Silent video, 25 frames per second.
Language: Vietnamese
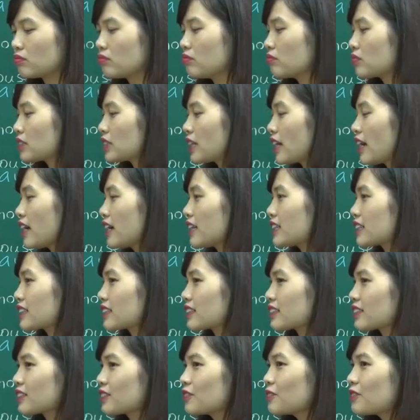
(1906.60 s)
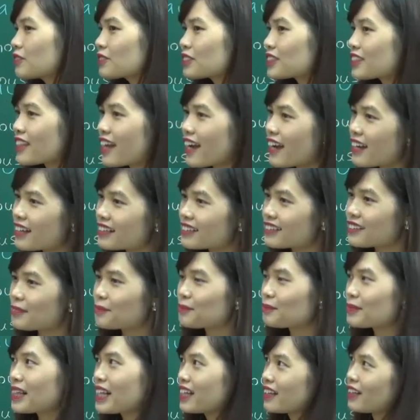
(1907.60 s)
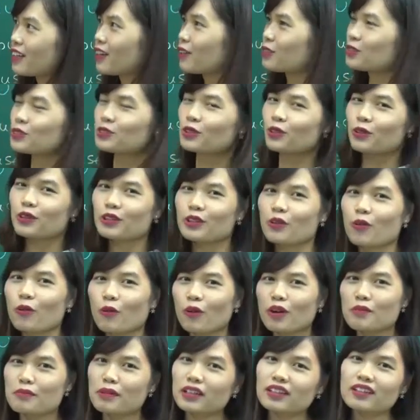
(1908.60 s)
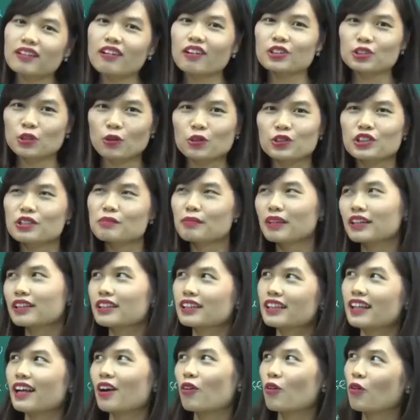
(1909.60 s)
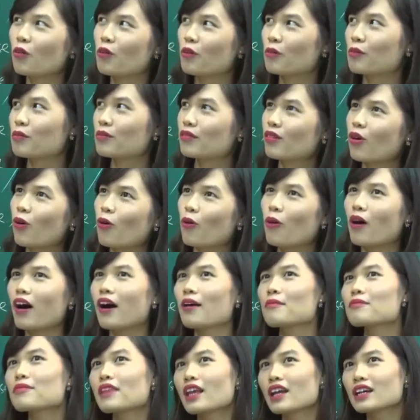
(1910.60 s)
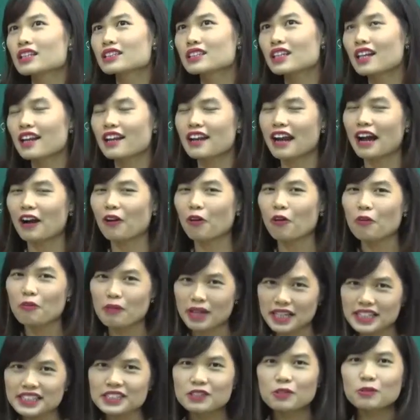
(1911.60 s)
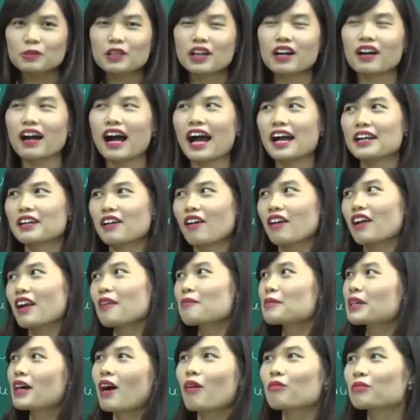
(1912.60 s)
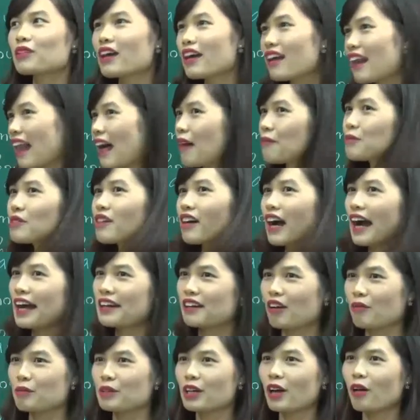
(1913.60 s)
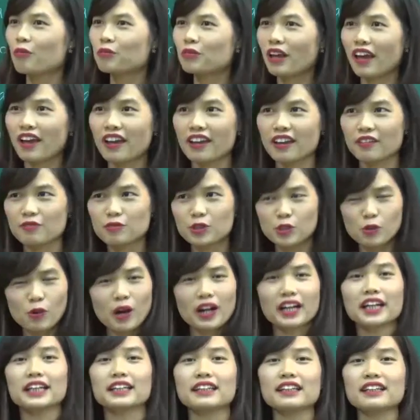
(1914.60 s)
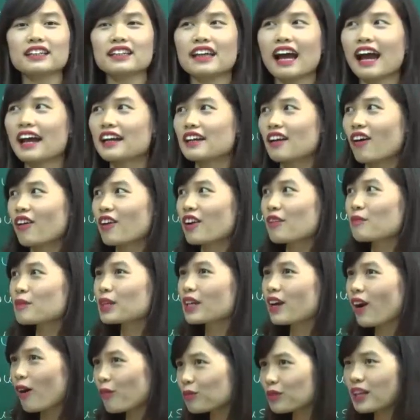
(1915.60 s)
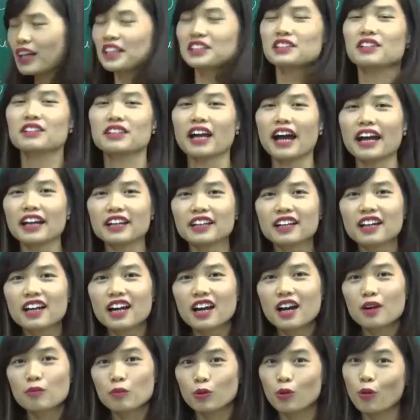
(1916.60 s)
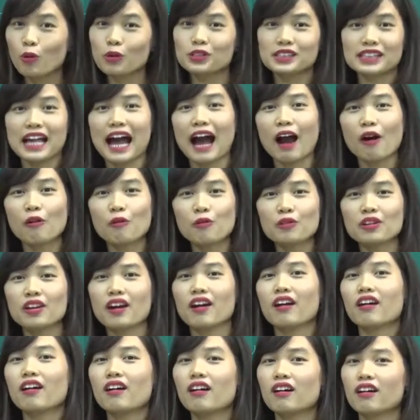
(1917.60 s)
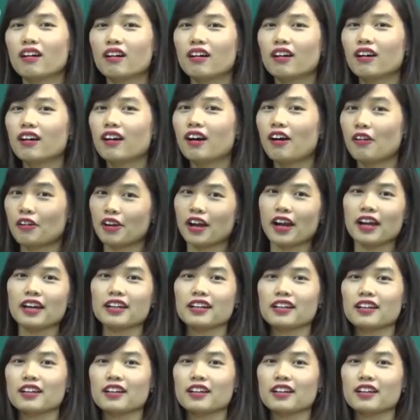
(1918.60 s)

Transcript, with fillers: who says who says oh, sorry cô quên mất lời rồi, nhưng mà ý là cô cô uh, Selena Gomez đúng không? Ai nói là mình không thể làm được, ai nói mình không thể vượt qua kỳ thi, ai nói là mình không thể trở thành một ngôi sao đúng không? Ok,